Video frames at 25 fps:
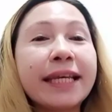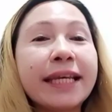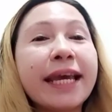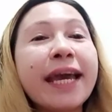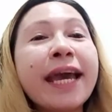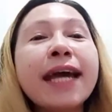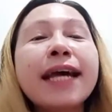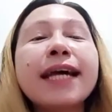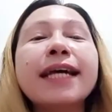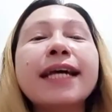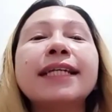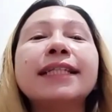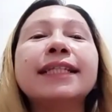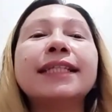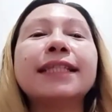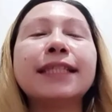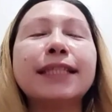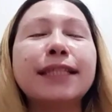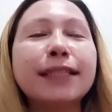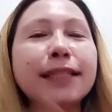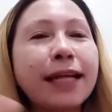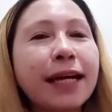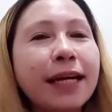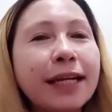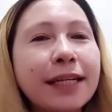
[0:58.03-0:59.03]
Yes,
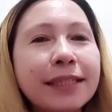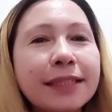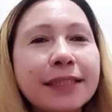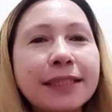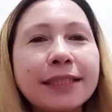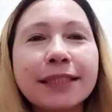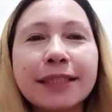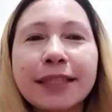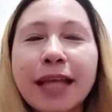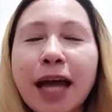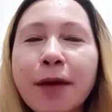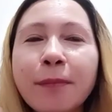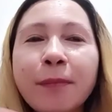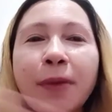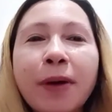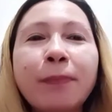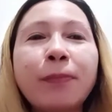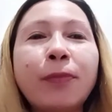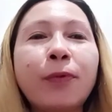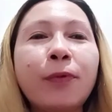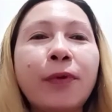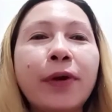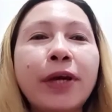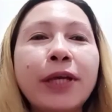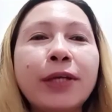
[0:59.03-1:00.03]
nagtama
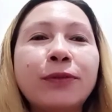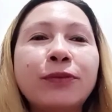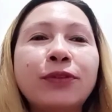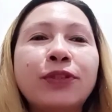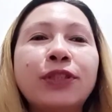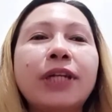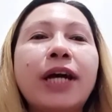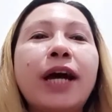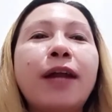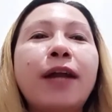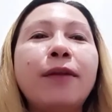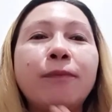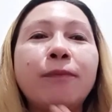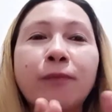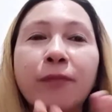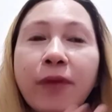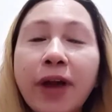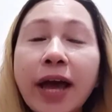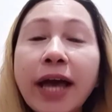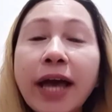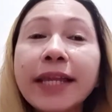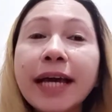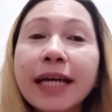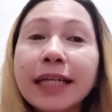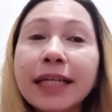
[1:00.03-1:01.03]
po kayo dyan.
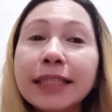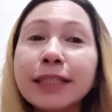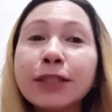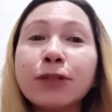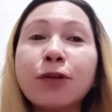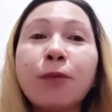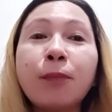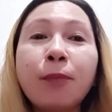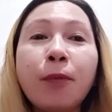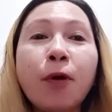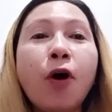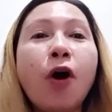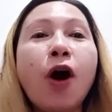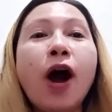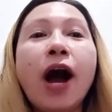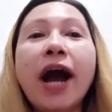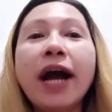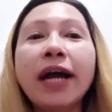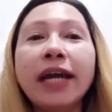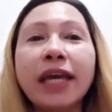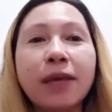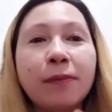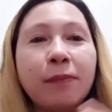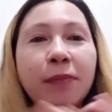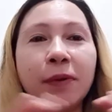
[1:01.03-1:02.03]
Products ko po
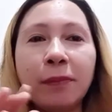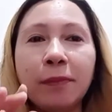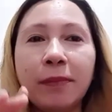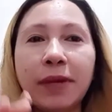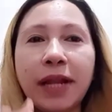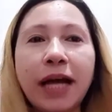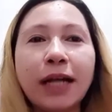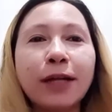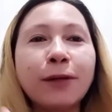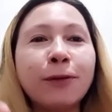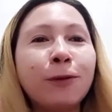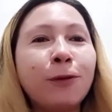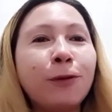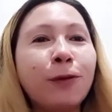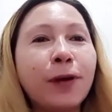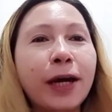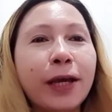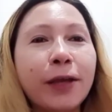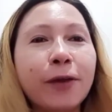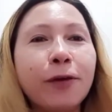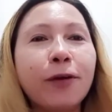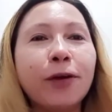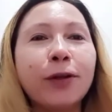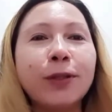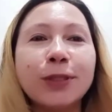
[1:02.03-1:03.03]
ang iba-vlog ko
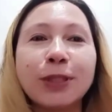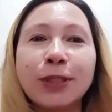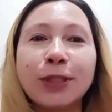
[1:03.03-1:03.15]
ngayon.